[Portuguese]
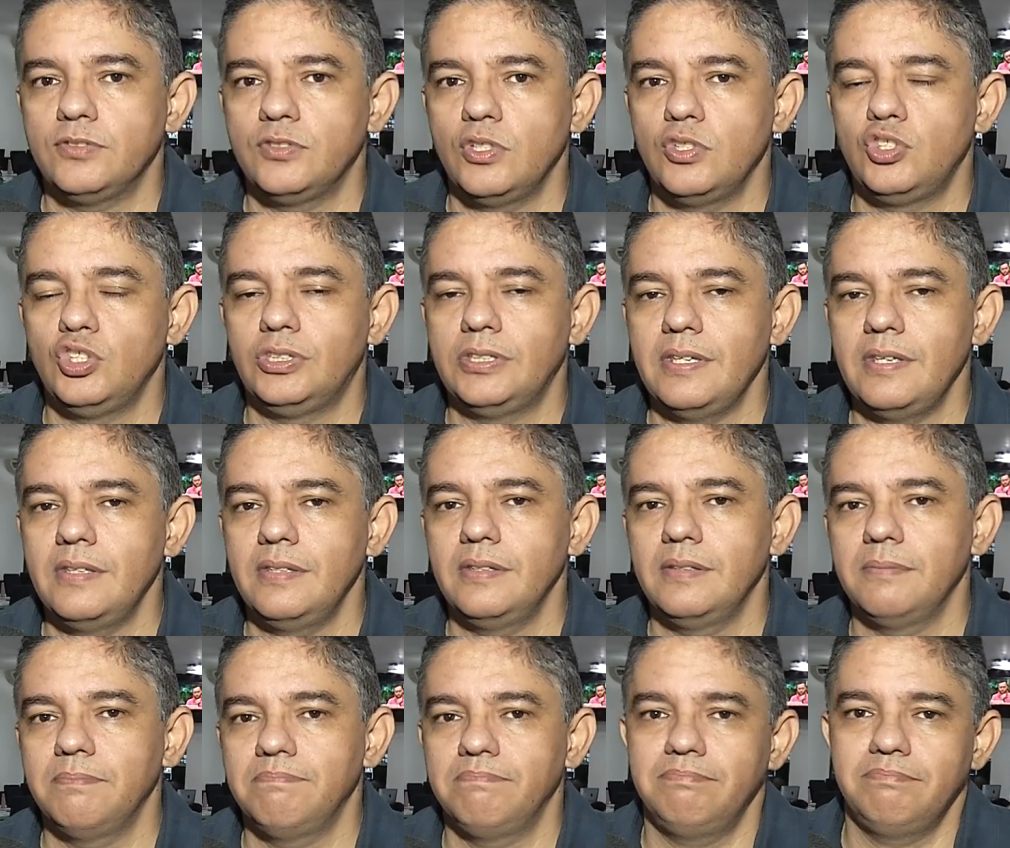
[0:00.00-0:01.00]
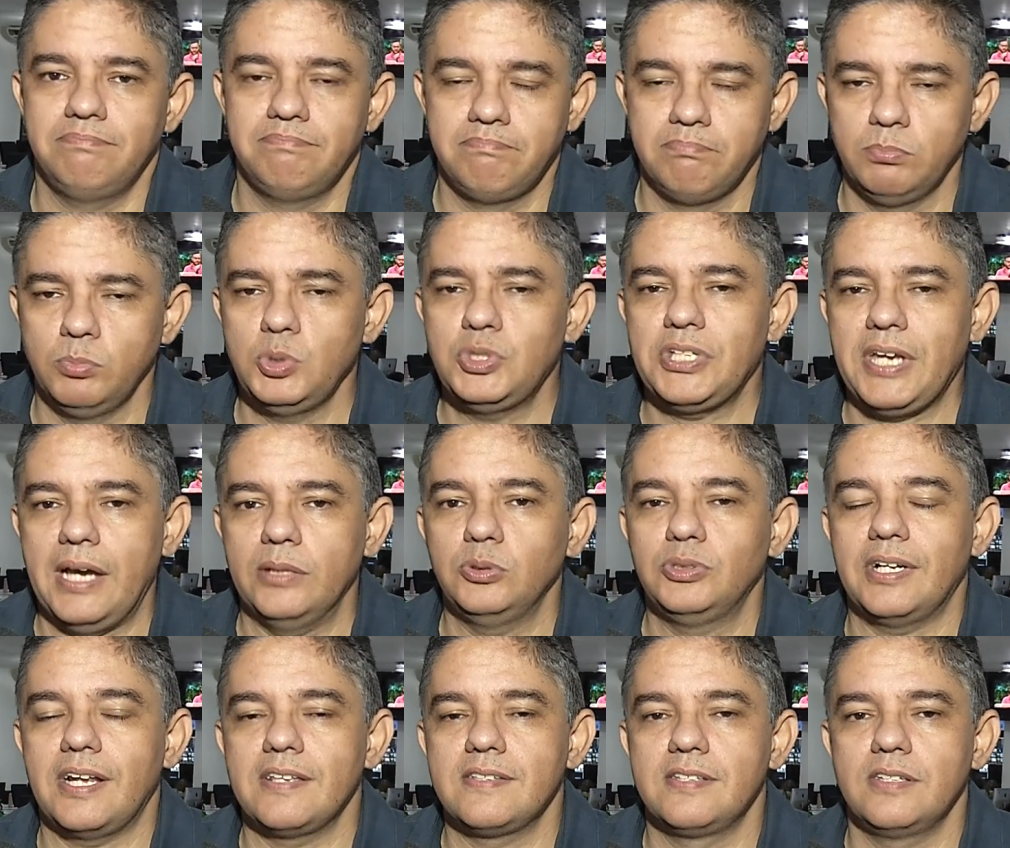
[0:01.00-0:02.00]
gente tem buscado
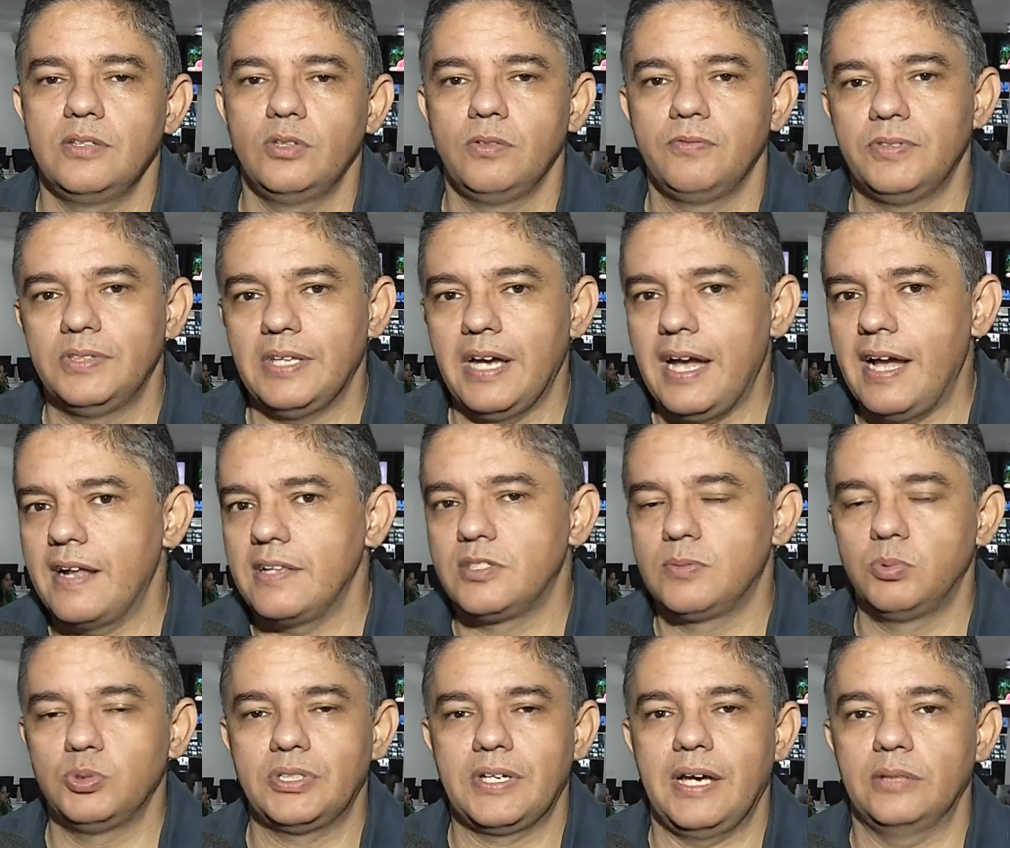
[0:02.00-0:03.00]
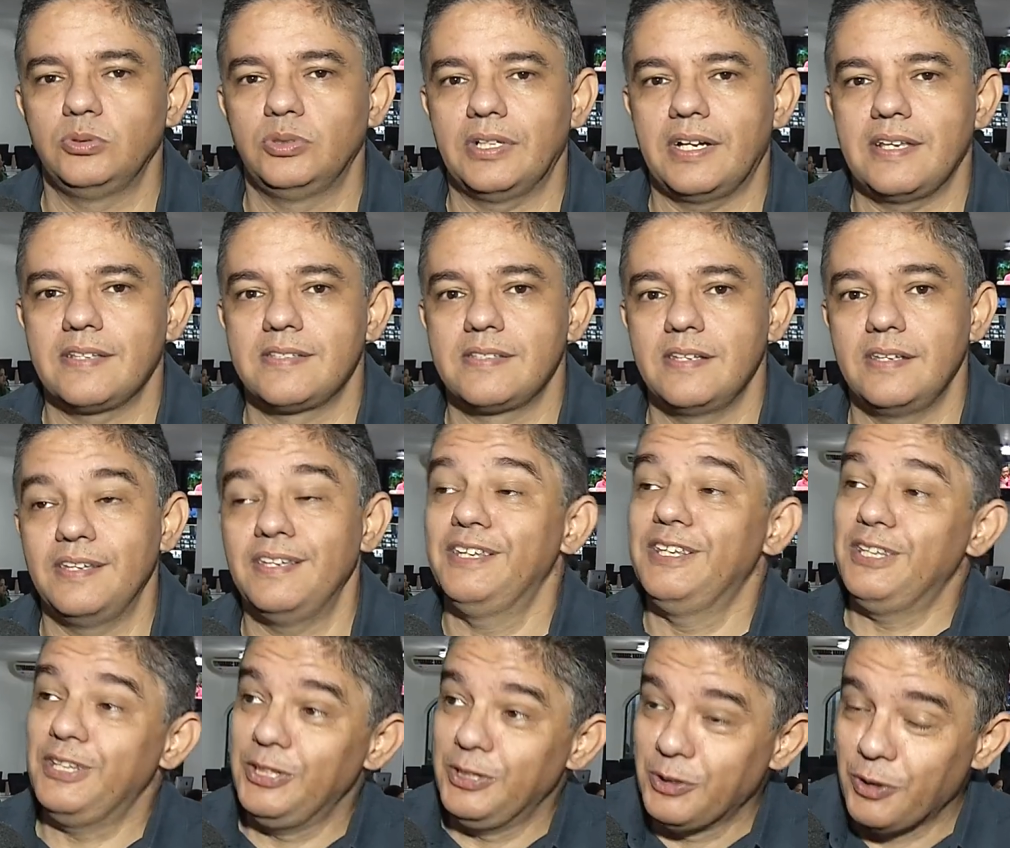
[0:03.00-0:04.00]
trazer novidades, buscado trazer
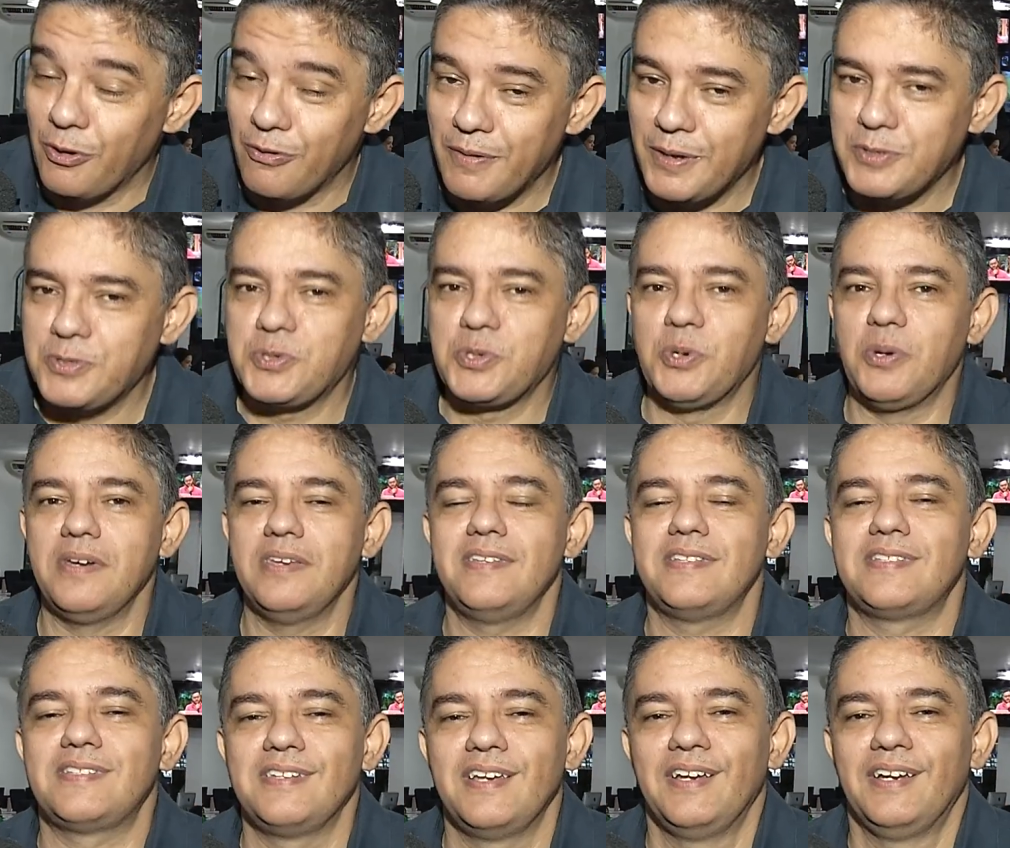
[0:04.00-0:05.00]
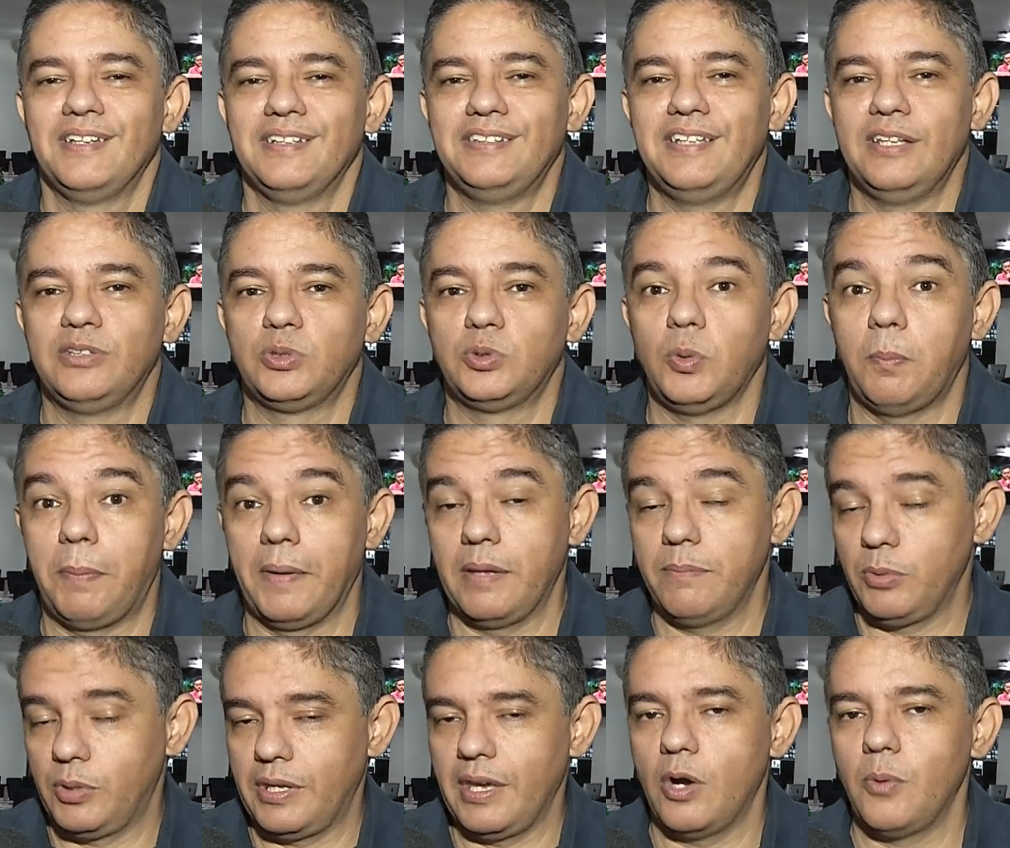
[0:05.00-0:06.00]
inovações dentro do
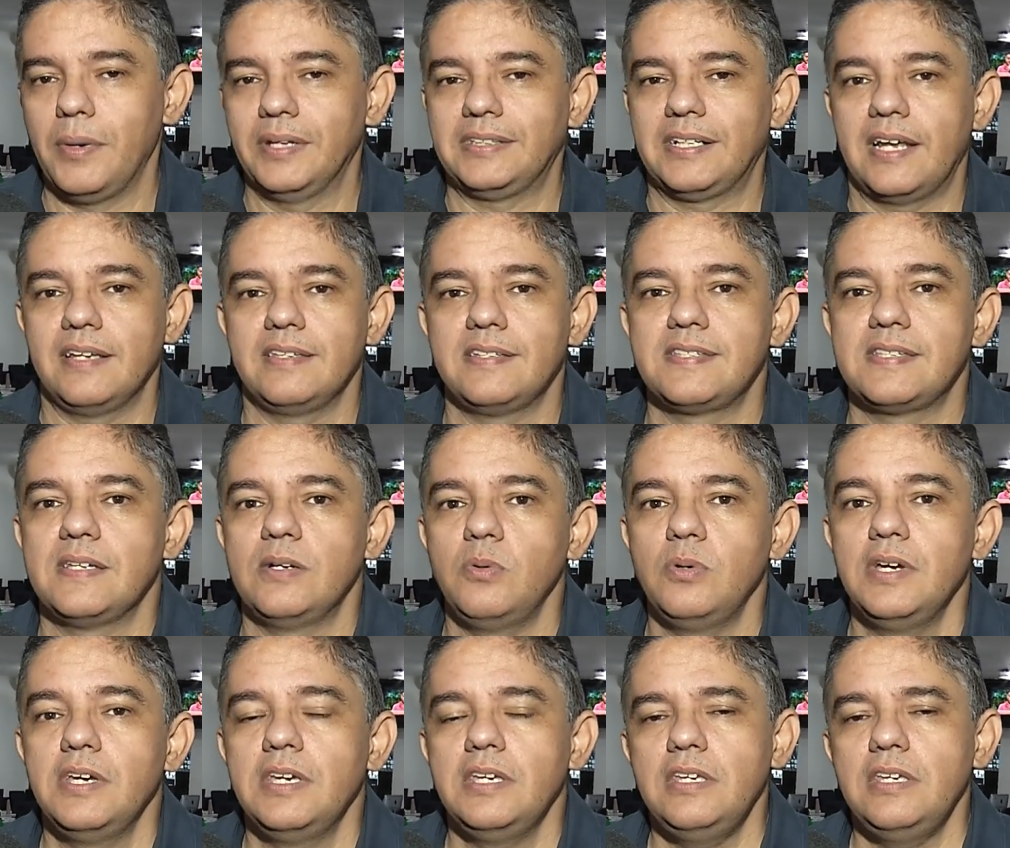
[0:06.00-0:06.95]
prêmio, que é uma tradição,